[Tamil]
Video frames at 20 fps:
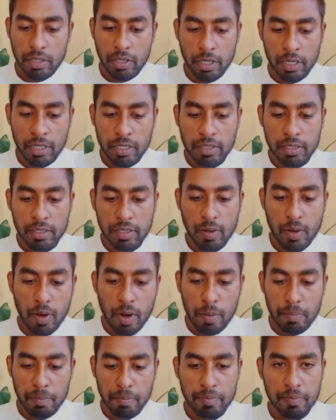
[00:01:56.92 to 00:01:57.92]
டாட்
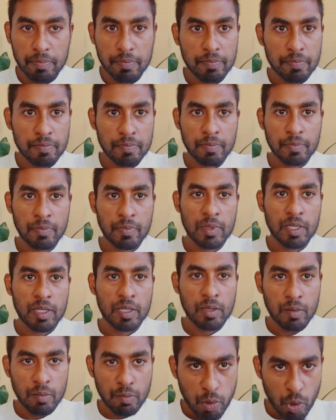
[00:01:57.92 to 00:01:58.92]
காம்
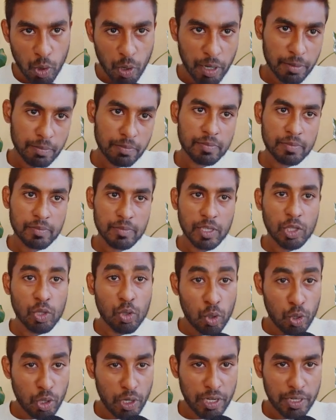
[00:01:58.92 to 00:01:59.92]
போங்க இது
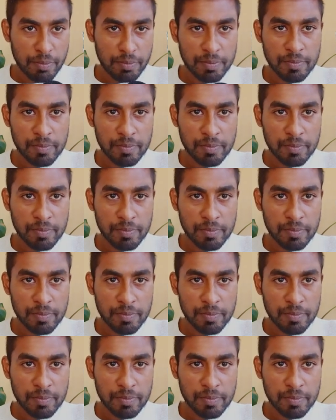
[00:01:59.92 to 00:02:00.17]
ஒன்று